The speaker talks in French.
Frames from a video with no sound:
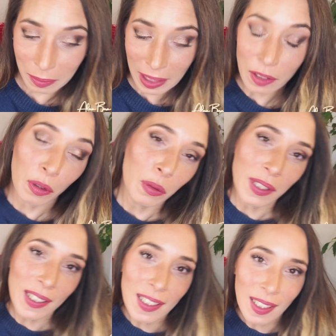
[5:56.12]
bah,
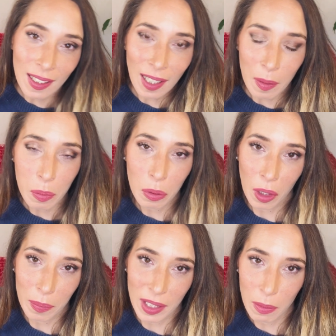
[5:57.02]
Celui-ci, ça sera pour
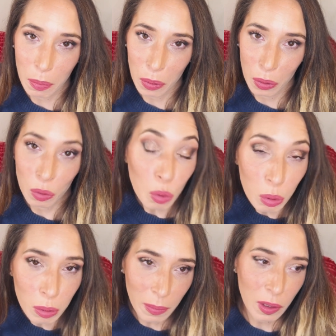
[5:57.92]
un petit peu
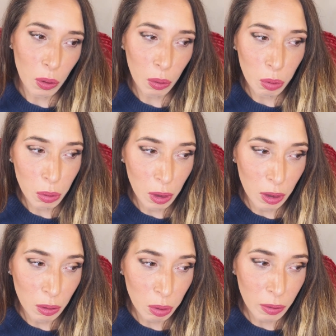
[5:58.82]
tout, mais surtout
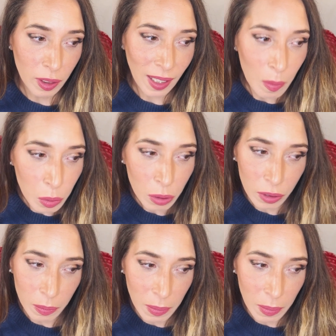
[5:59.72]
tout votre amour, votre